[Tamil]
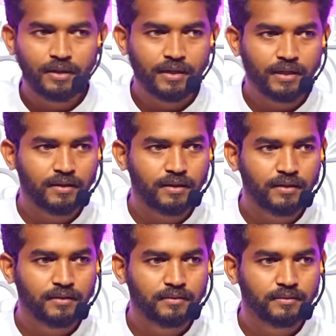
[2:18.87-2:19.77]
கிணத்துல
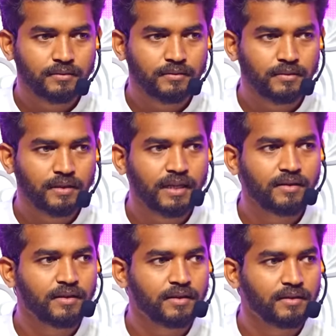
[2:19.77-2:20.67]
ஏன்
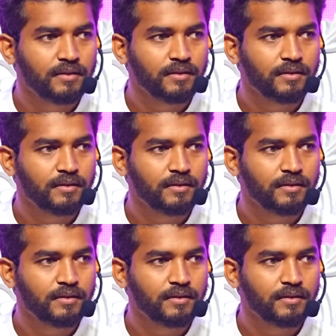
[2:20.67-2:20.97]
தீராது